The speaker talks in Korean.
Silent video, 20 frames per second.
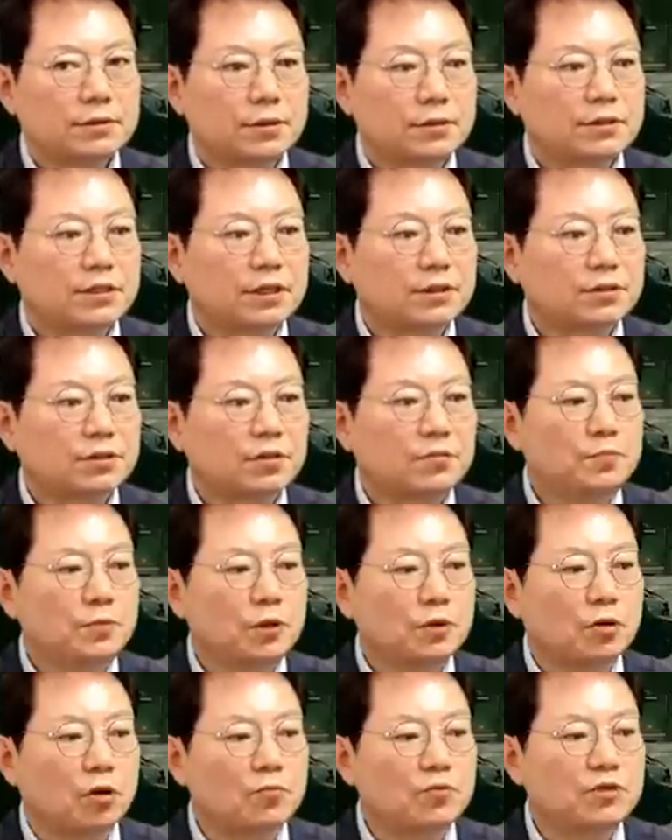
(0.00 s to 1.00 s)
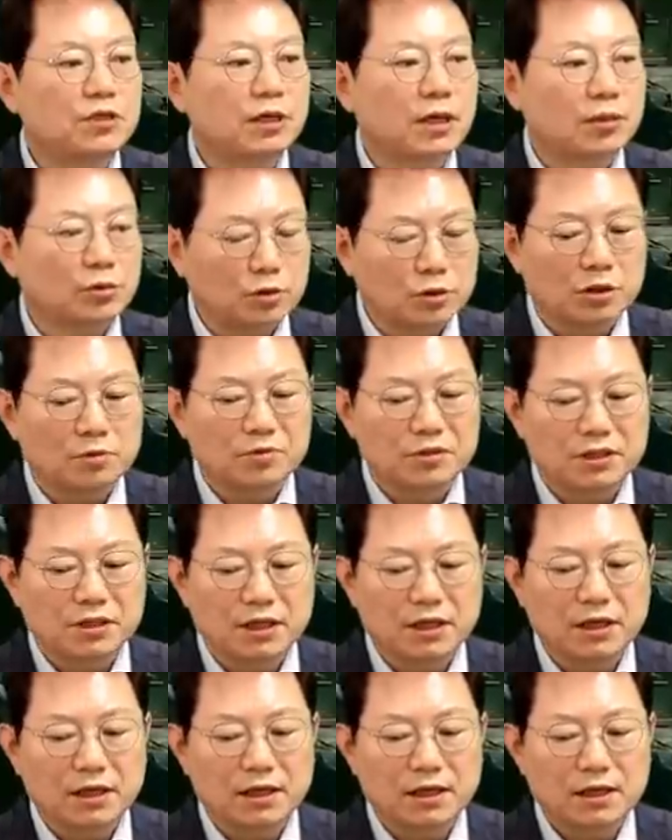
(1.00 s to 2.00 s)
적색점멸 검은차가 더
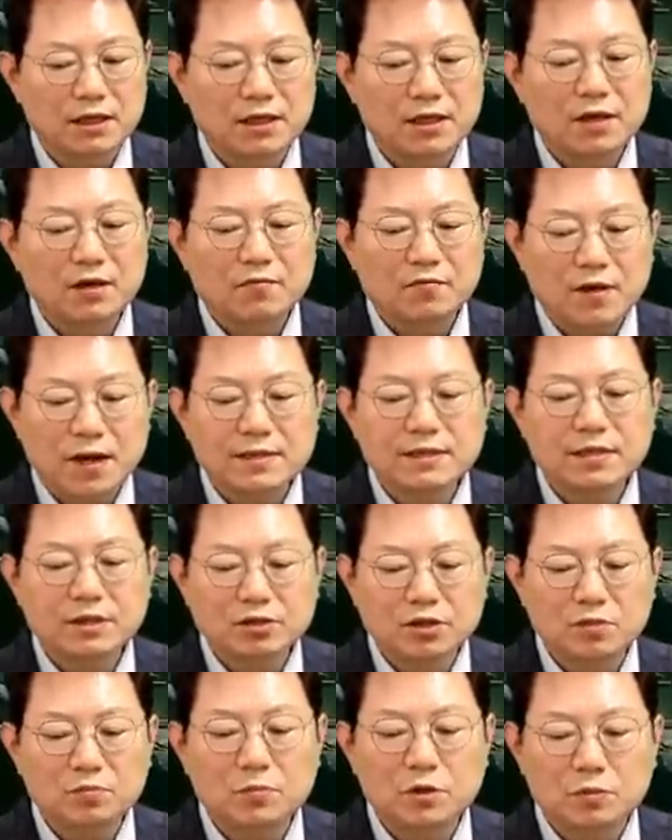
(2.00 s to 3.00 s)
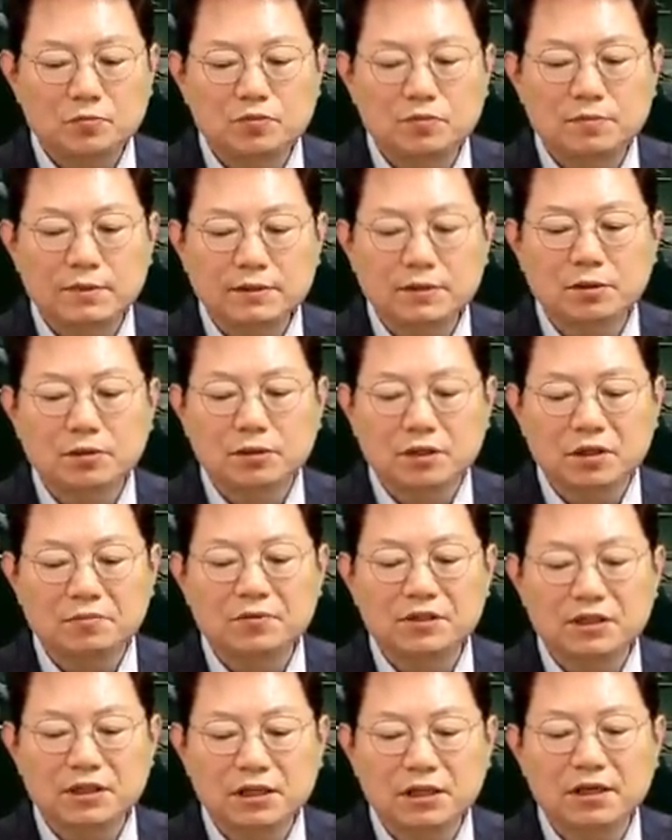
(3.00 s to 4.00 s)
잘못이다. 황색점멸 불박차 더
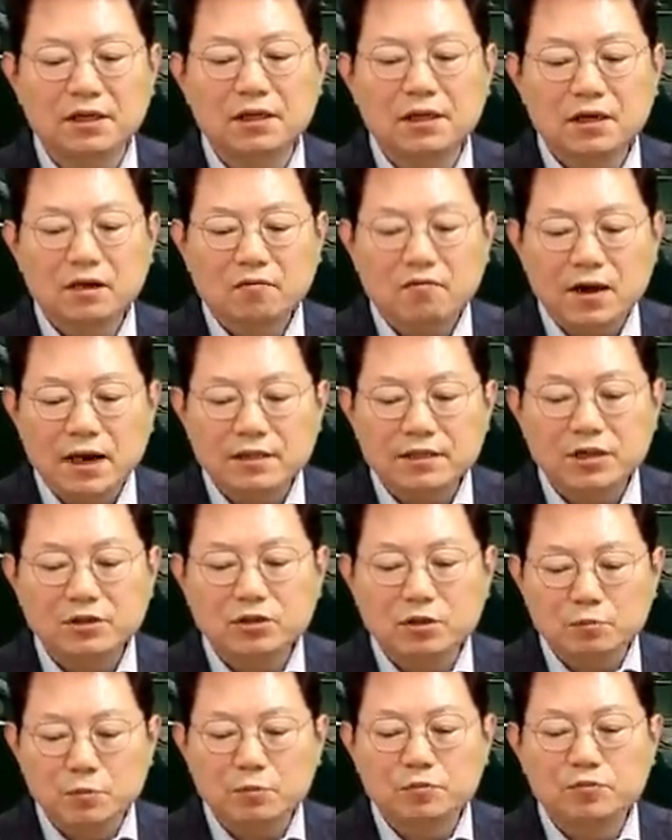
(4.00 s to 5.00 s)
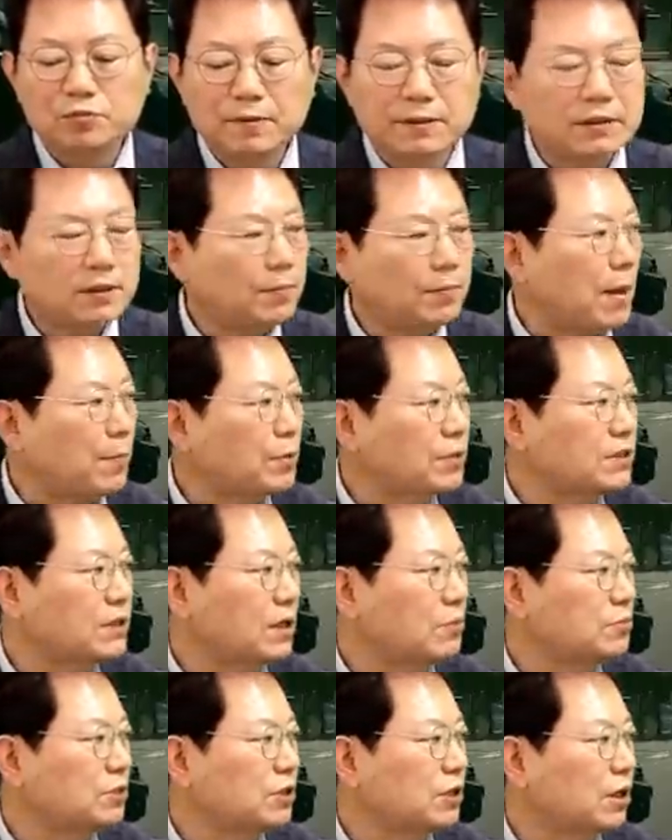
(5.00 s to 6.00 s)
잘못이다. 황색점멸 불박차 100%
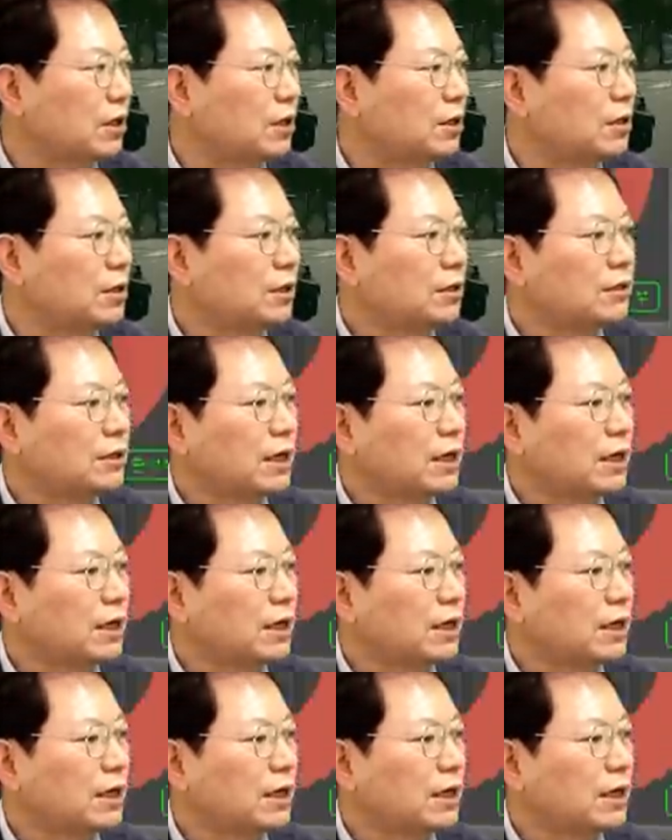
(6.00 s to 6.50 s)
잘못이다.